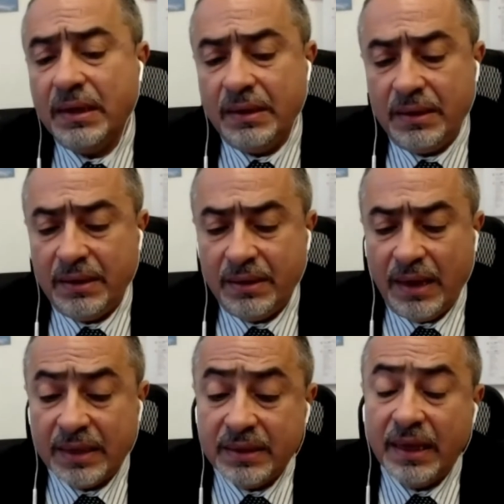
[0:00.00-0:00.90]
آه،
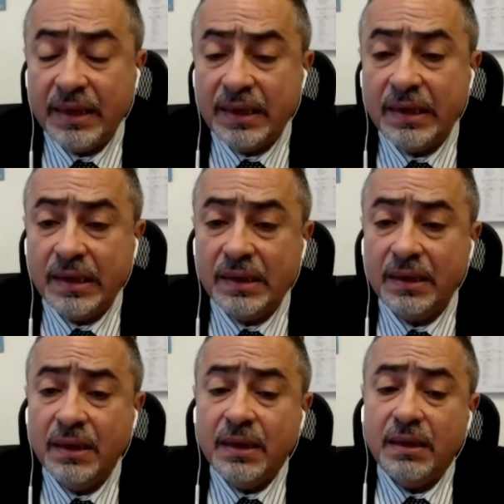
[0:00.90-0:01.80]
آه، ادى
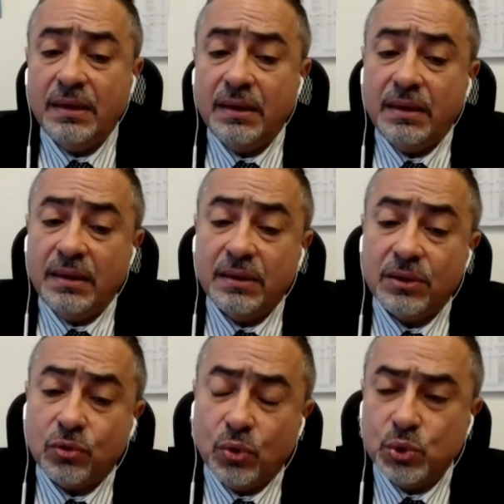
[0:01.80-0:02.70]
الى
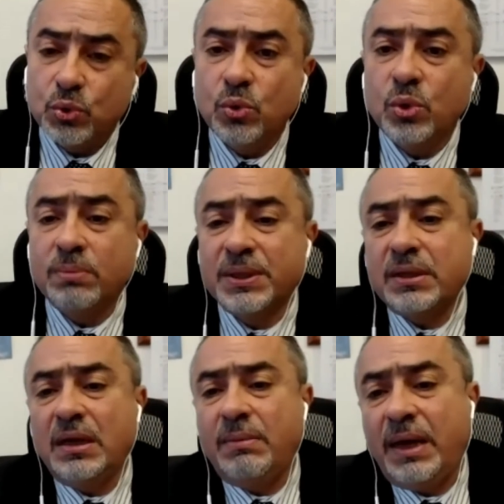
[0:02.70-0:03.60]
آه، قصور
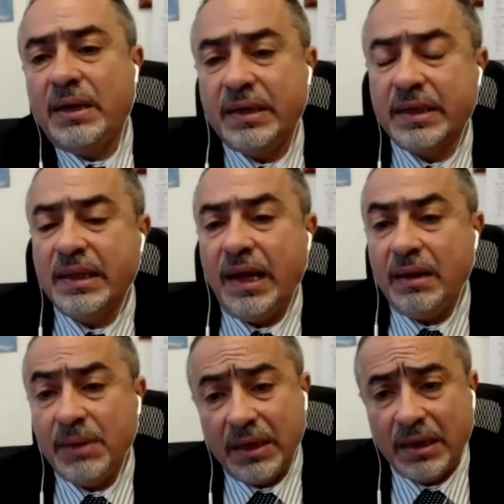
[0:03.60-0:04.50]
بالطلب على اليد
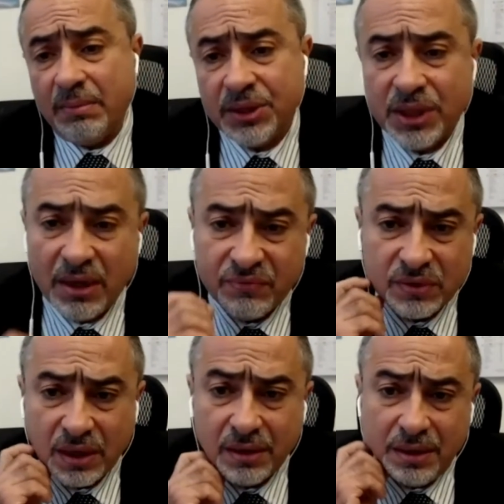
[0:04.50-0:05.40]
العامله كما جاء في
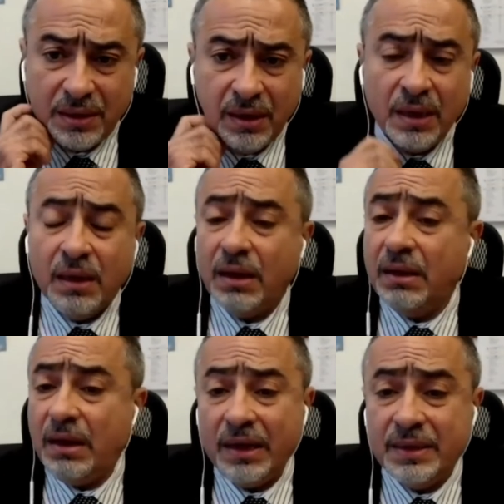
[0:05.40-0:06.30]
التقرير
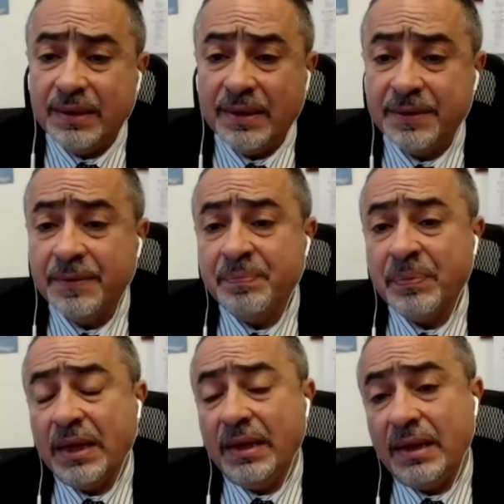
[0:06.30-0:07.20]
ايضا
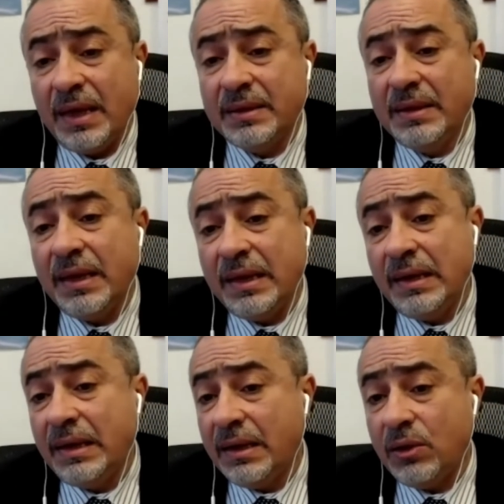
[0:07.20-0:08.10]
ادى
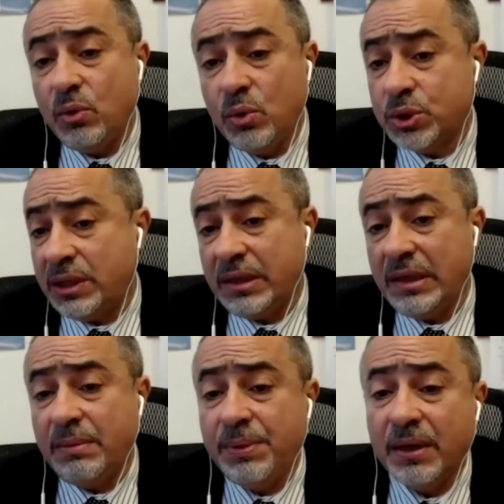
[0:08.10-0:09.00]
الى خروج
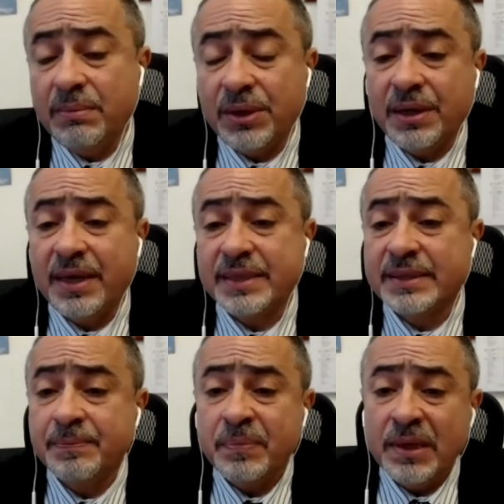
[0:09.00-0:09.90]
كتله كبيره من
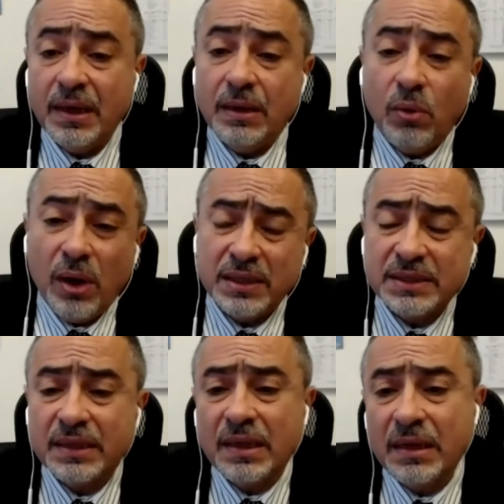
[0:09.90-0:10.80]
الناس
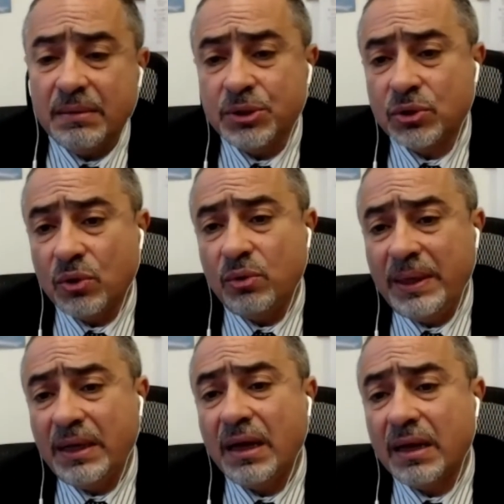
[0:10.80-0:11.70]
وخاصه اللي بيشتغلوا
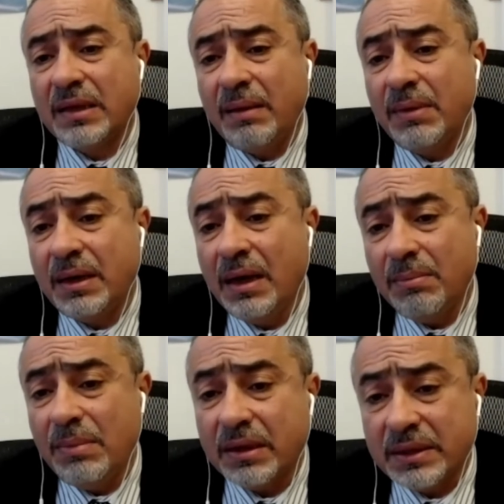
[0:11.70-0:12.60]
بعلاقات عمل
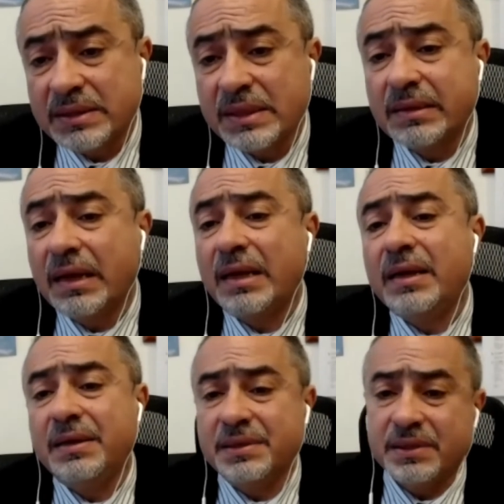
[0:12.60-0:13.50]
بالاقتصاد
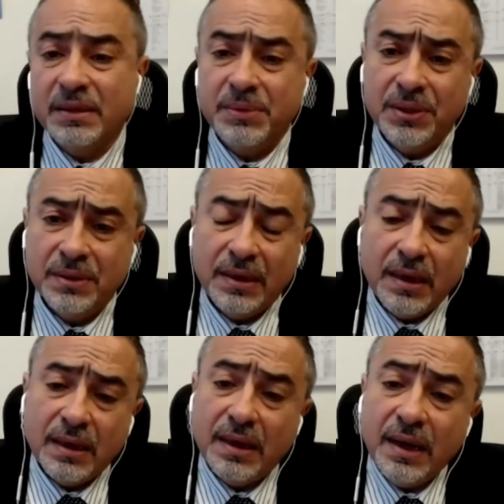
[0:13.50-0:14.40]
غير النظامي
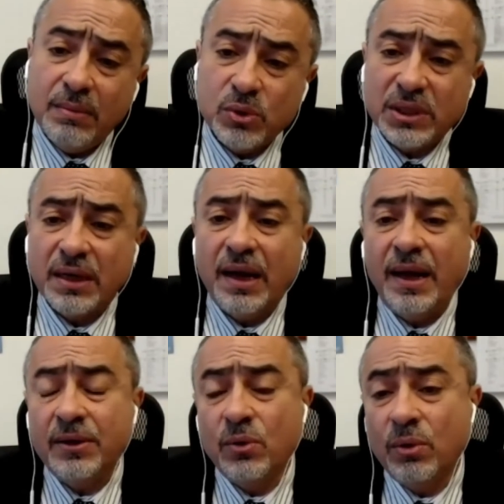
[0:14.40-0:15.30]
غير
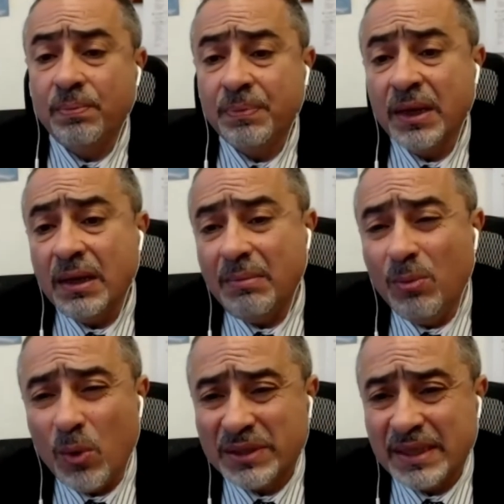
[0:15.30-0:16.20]
المصرح عنهم
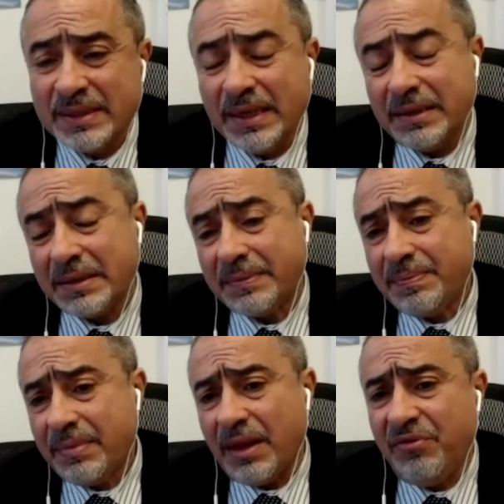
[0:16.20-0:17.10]
مؤسسات
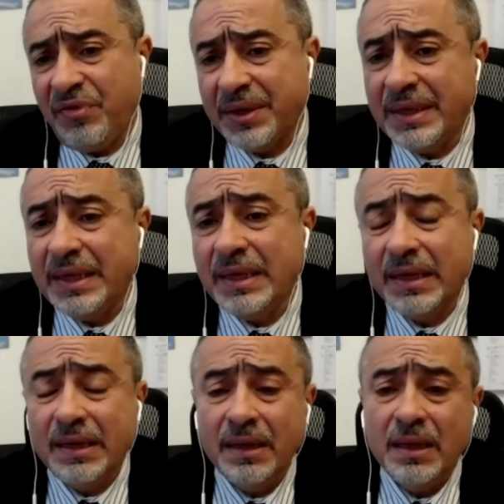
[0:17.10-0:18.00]

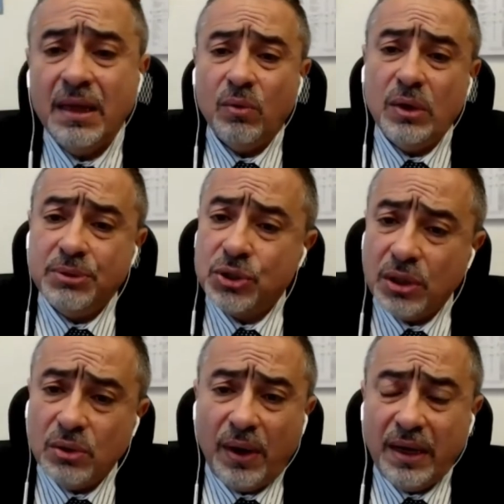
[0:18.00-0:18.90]
فرديه واللي
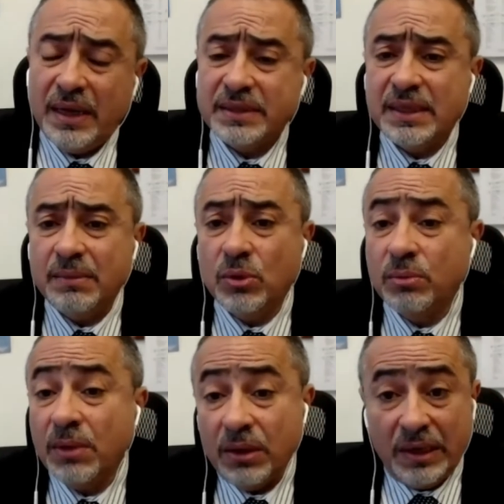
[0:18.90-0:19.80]
بيشتغلوا على
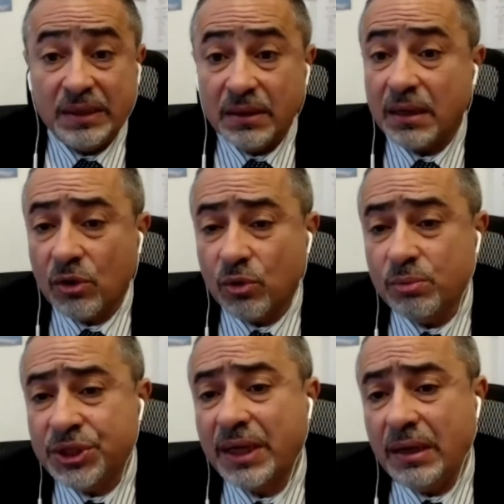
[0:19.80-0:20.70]
حسابهم اللي تضرروا
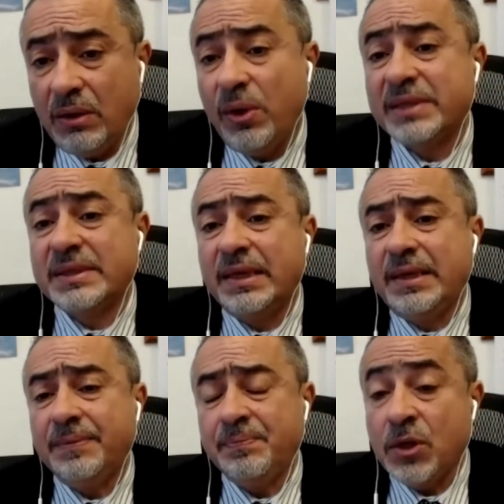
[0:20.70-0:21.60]
بشكل
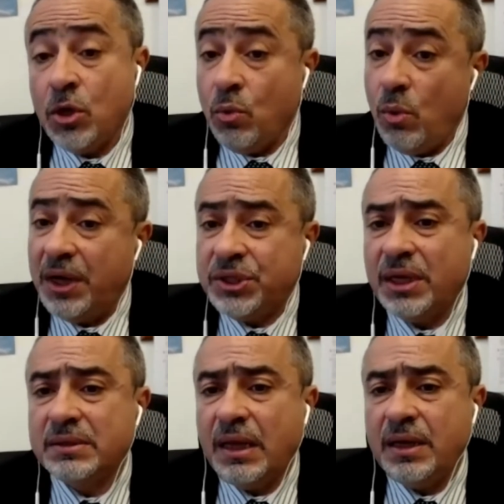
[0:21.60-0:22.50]
واسع نعم.
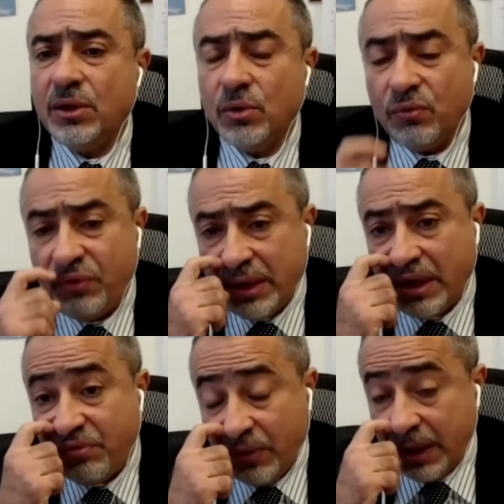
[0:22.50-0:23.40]
واشار تقرير انه في
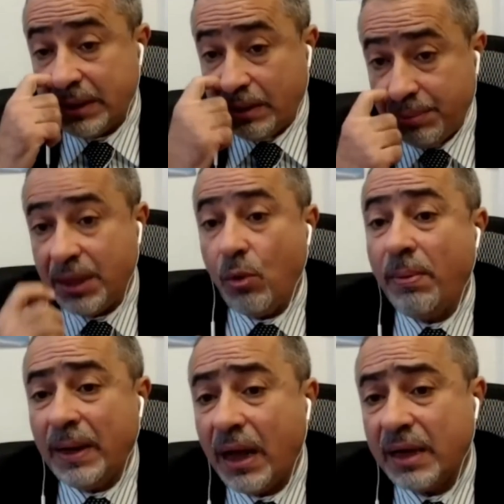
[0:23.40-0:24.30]
عندنا فئات كبيره
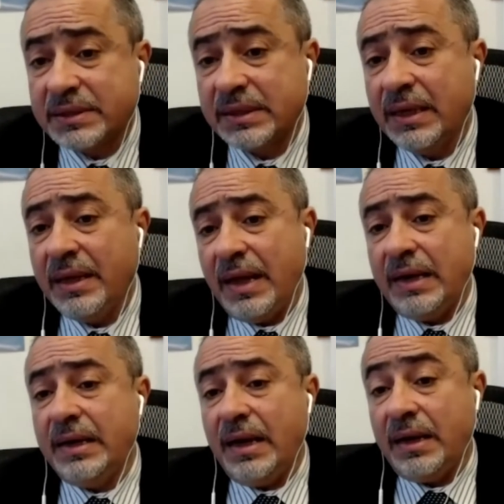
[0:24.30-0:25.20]
وبالاخص
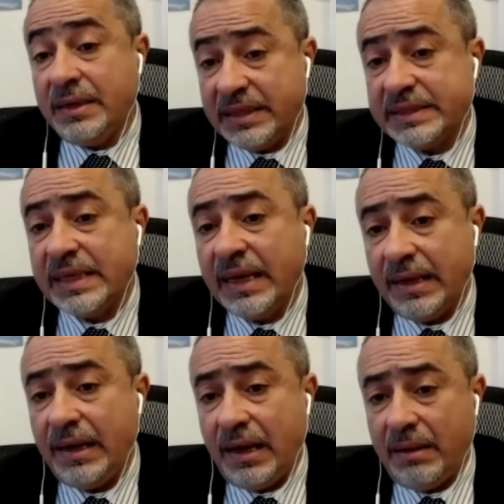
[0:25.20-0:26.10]

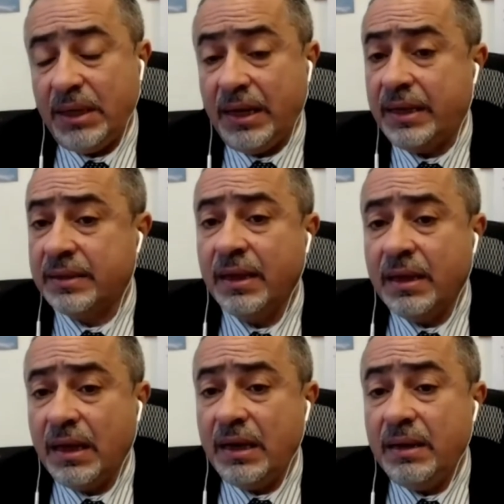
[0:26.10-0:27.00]
النساء العاملات
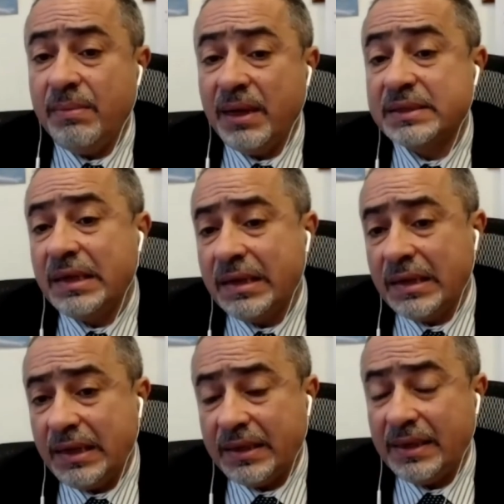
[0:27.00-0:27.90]
اللي ما
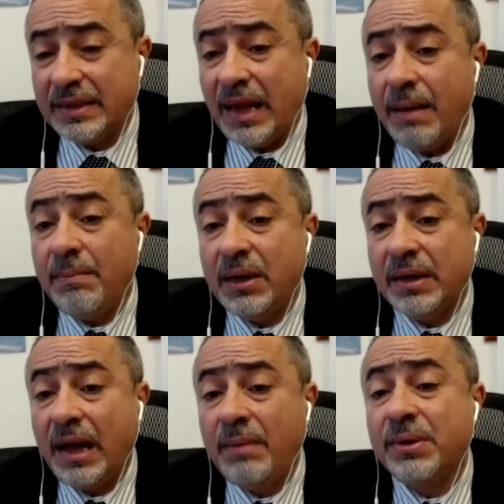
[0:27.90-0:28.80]
زلنا يعني
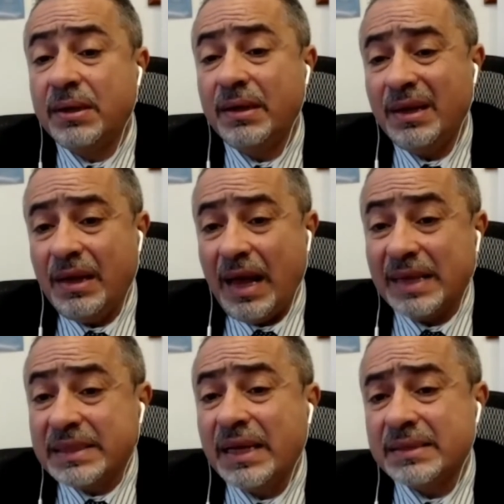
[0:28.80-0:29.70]
يتحملن عبء
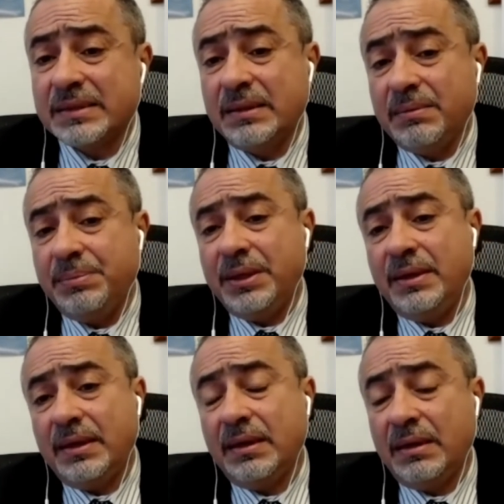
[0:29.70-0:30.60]
اساسي
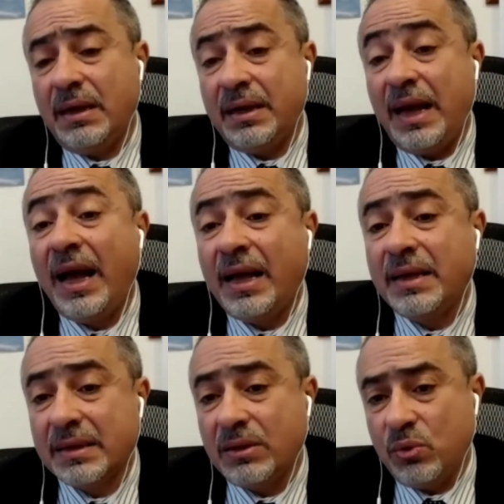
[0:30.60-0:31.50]

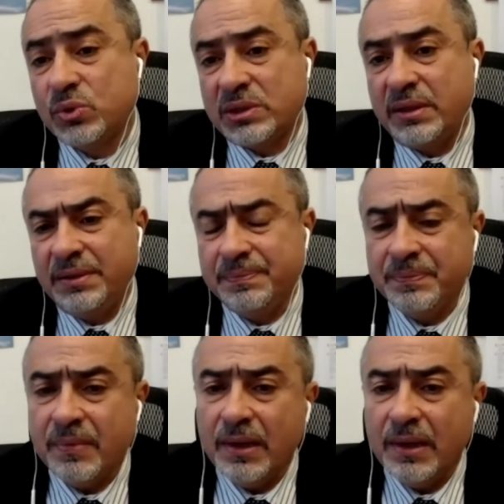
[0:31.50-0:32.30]
برعايه الاسره